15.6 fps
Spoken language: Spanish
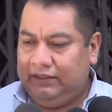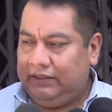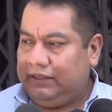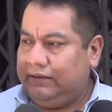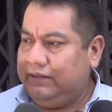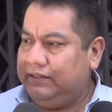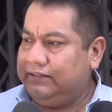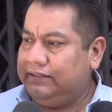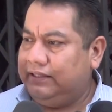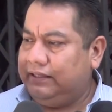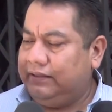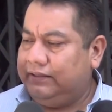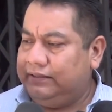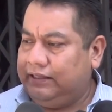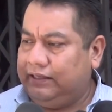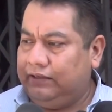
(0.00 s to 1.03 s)
que van a
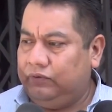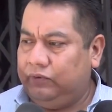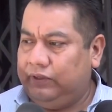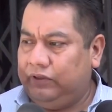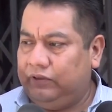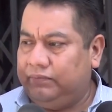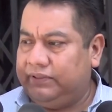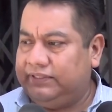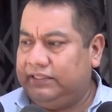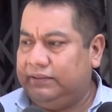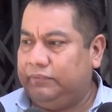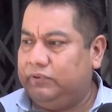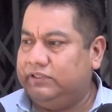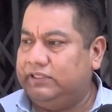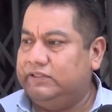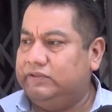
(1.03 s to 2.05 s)
ser, ser incluidos en el presente
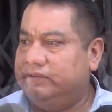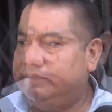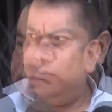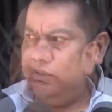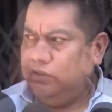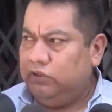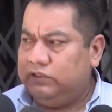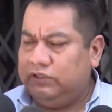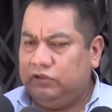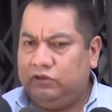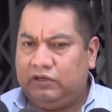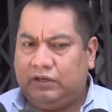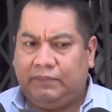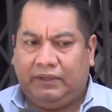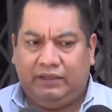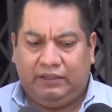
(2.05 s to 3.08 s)
proceso. Bueno, el
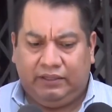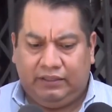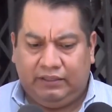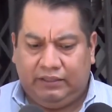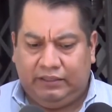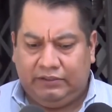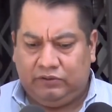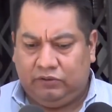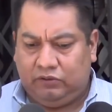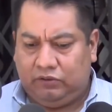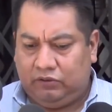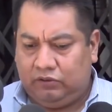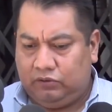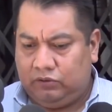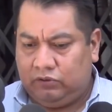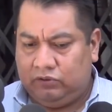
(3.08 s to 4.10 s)
señor Camilla
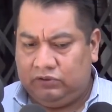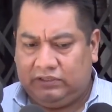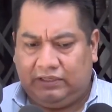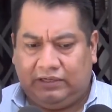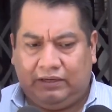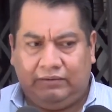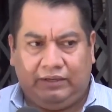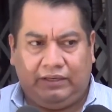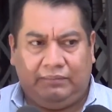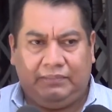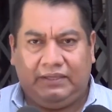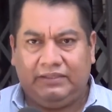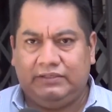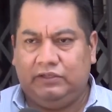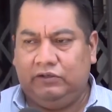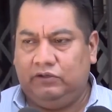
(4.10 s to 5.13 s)
hizo considerable
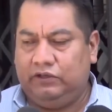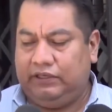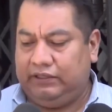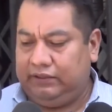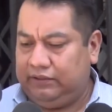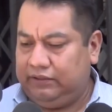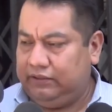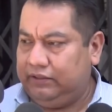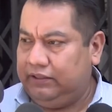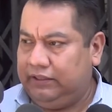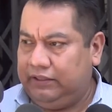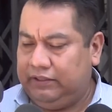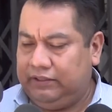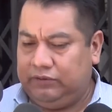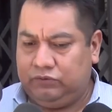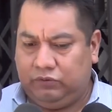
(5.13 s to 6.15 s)
inversión
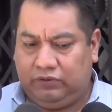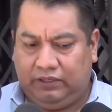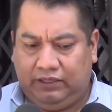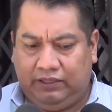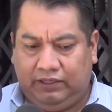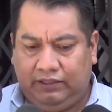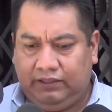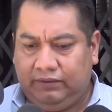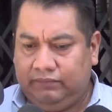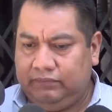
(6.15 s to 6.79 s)
en su clínica,